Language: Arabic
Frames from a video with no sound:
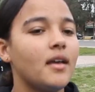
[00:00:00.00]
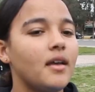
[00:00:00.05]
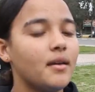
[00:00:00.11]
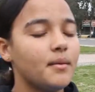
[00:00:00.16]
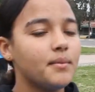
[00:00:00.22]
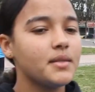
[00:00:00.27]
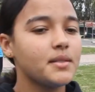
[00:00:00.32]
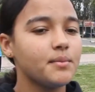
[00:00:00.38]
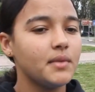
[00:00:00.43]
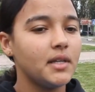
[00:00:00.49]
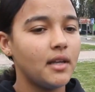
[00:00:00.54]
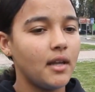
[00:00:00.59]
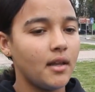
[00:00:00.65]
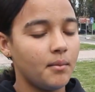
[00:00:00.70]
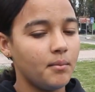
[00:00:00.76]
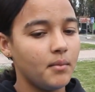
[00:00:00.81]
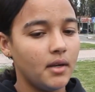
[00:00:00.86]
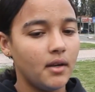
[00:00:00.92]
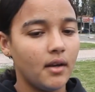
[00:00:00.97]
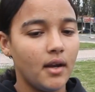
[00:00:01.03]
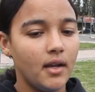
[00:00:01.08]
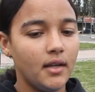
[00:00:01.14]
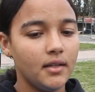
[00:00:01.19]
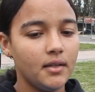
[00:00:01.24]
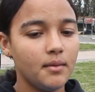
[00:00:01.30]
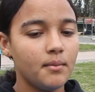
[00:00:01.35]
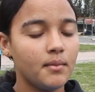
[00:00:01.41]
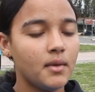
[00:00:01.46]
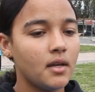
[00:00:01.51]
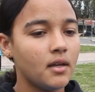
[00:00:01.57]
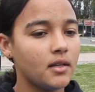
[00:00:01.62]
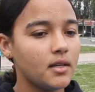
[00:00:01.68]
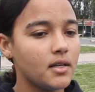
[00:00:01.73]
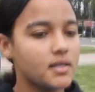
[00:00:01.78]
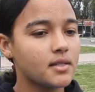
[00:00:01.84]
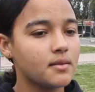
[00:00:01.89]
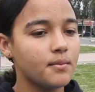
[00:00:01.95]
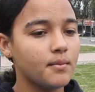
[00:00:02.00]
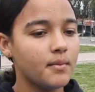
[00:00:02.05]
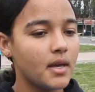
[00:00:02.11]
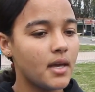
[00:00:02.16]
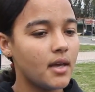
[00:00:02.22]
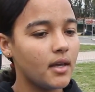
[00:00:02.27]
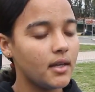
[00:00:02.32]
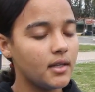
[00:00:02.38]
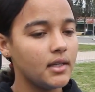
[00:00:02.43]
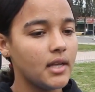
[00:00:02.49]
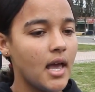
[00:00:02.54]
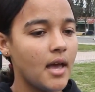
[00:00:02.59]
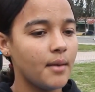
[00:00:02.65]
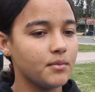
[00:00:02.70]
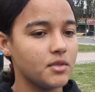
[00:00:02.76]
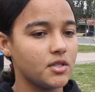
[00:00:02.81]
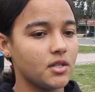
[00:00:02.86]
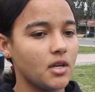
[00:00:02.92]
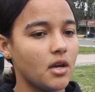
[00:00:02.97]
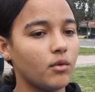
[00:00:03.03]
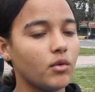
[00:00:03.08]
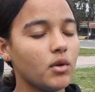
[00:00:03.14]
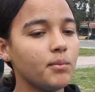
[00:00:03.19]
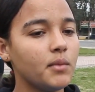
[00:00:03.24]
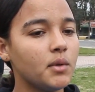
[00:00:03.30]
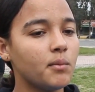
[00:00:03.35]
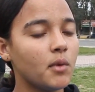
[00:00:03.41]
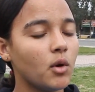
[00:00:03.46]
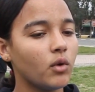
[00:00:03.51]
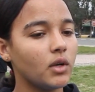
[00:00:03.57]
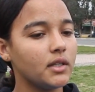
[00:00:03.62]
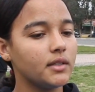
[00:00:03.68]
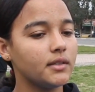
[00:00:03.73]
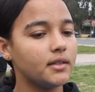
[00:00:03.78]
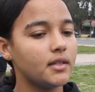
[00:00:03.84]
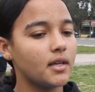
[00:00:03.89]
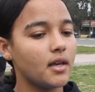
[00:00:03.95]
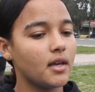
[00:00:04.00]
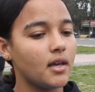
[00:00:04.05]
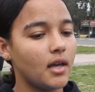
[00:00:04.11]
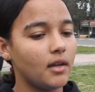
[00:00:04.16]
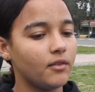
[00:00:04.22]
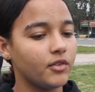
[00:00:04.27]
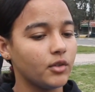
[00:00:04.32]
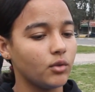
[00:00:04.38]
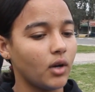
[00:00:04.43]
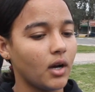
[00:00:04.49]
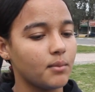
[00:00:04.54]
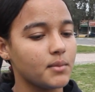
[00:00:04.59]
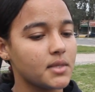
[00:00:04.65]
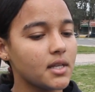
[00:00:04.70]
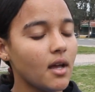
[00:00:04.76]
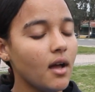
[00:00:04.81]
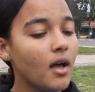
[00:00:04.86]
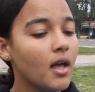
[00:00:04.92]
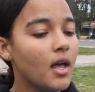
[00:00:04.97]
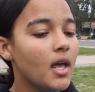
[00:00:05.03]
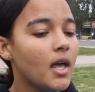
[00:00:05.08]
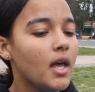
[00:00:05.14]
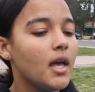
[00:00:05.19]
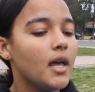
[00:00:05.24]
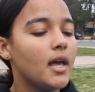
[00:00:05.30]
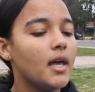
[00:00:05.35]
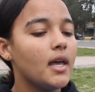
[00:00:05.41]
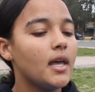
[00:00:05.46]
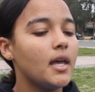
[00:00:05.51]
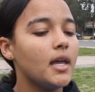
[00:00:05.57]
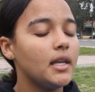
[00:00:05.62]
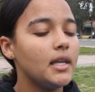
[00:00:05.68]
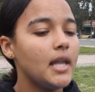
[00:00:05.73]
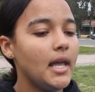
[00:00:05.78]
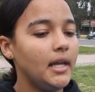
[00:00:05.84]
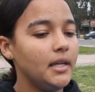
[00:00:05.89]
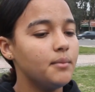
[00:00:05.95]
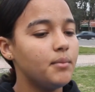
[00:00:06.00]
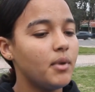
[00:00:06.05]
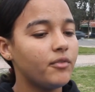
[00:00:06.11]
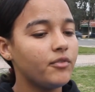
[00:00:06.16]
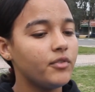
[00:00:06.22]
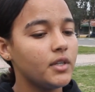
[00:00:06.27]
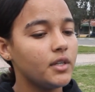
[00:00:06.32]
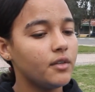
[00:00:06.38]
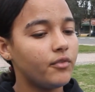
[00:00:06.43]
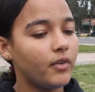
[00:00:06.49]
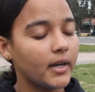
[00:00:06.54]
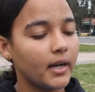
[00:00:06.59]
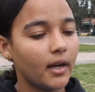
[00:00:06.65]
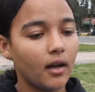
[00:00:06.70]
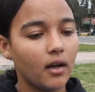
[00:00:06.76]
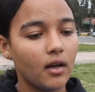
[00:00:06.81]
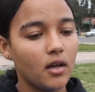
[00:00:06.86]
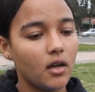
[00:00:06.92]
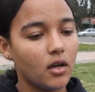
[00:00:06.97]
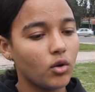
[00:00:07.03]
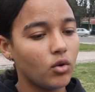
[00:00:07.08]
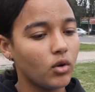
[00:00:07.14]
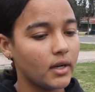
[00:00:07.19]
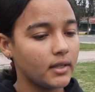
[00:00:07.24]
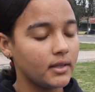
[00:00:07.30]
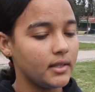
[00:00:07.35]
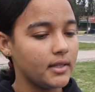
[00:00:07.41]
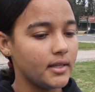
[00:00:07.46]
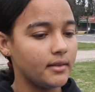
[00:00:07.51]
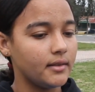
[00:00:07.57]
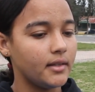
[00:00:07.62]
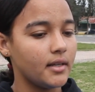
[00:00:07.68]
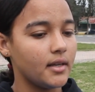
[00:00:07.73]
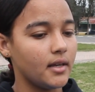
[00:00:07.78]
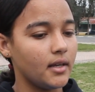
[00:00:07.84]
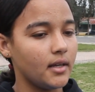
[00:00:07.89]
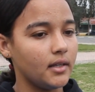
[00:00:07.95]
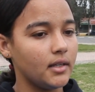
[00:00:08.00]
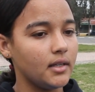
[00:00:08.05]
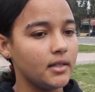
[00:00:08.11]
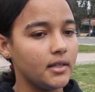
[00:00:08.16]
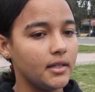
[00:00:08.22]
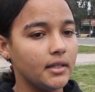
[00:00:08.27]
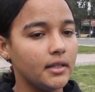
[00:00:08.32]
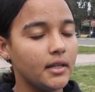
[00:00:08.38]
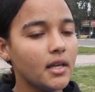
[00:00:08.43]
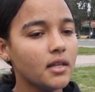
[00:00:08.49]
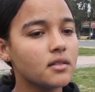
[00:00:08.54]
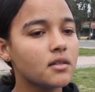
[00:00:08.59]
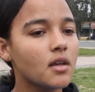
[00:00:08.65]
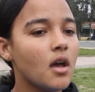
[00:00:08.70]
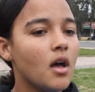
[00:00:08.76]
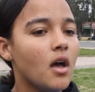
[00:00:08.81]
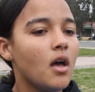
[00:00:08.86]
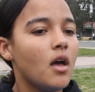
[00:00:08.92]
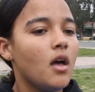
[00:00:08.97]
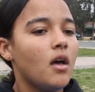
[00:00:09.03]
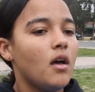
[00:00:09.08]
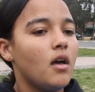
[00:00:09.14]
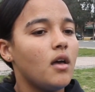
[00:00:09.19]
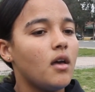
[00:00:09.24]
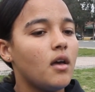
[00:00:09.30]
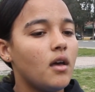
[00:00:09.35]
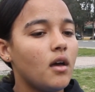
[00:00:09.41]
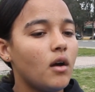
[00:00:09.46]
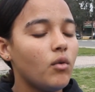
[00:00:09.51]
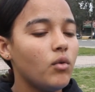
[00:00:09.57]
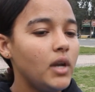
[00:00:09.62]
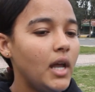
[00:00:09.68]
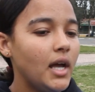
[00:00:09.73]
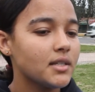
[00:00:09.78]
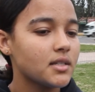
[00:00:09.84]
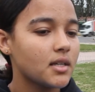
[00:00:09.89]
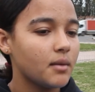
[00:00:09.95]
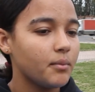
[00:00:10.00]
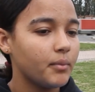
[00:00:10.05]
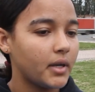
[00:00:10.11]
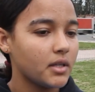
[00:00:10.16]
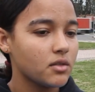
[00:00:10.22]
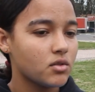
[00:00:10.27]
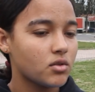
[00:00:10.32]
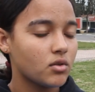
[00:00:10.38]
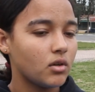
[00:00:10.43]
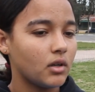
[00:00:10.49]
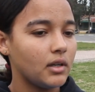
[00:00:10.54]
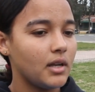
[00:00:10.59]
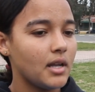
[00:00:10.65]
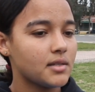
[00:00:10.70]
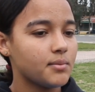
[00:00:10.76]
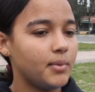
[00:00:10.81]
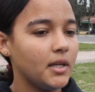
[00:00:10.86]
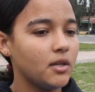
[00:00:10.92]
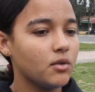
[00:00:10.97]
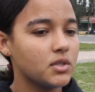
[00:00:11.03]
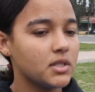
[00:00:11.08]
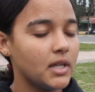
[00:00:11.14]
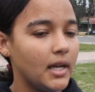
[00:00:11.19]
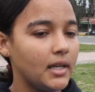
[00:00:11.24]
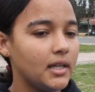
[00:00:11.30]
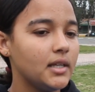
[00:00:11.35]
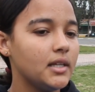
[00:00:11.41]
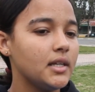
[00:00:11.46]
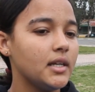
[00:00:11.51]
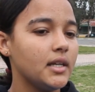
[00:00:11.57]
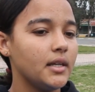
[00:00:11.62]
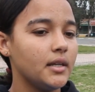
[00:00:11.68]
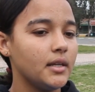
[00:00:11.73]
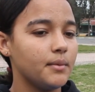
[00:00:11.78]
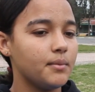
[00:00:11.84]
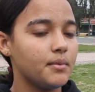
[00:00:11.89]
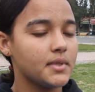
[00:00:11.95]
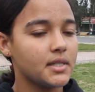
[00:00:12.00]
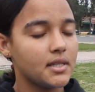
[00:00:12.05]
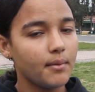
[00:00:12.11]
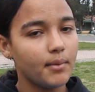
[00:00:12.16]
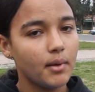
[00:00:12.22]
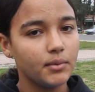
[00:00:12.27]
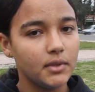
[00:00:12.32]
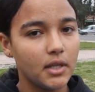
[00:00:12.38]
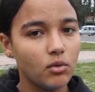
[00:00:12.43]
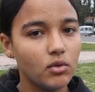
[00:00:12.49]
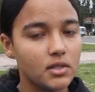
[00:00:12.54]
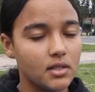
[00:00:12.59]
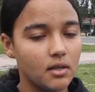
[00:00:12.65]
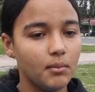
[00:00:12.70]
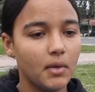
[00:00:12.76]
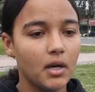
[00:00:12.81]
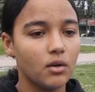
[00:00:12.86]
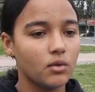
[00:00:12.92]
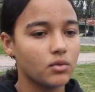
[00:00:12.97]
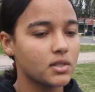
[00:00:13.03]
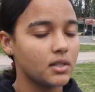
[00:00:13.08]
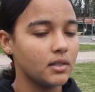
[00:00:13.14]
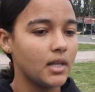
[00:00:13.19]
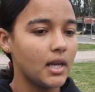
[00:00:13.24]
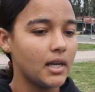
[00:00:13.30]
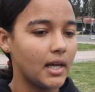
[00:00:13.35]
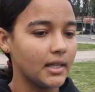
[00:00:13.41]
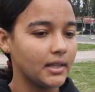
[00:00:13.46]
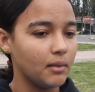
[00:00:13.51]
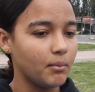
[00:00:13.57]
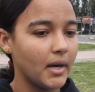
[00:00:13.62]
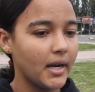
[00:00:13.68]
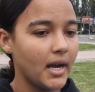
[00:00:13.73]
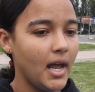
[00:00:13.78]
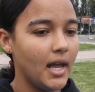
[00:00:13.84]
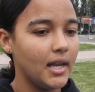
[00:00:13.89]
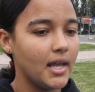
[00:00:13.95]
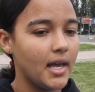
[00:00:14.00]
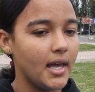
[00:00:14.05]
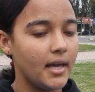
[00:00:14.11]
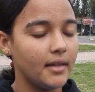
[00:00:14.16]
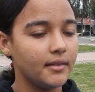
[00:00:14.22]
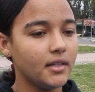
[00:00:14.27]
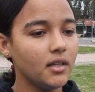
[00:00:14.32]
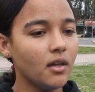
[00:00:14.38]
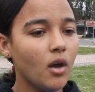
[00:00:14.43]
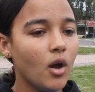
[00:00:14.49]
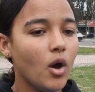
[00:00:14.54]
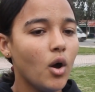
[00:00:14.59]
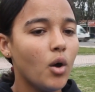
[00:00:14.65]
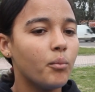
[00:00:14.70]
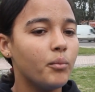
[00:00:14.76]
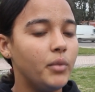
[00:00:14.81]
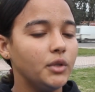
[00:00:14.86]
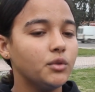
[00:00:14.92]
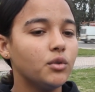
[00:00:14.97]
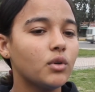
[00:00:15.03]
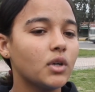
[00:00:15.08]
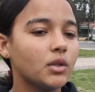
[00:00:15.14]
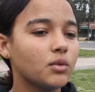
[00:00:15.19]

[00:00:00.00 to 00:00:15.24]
آه، بسم الله الرحمن الرحيم الاسم إلهام الجاوي من مواليد 2005 آه، لاعبة في فريق كرة اليد للإناث آه، أول حاجة كنبغي نشكر الله سبحانه وتعالى اللي بالسبب ديالو زعما وصلنا لهذه المرحلة هذه ومن بعد